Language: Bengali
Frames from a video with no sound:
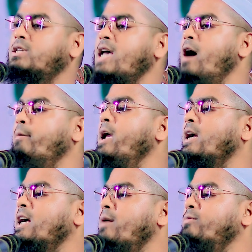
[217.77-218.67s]
সাহাবা
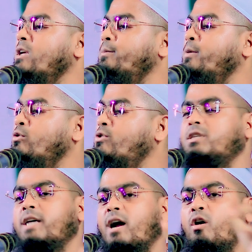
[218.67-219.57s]
একরামদের বিরুদ্ধে
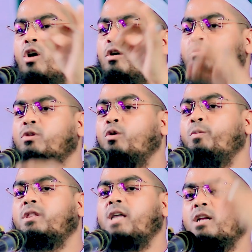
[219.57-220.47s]
যারা কলম
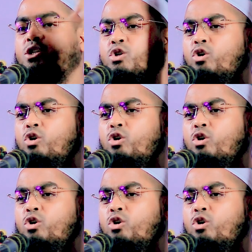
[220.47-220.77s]
ধরবে তারা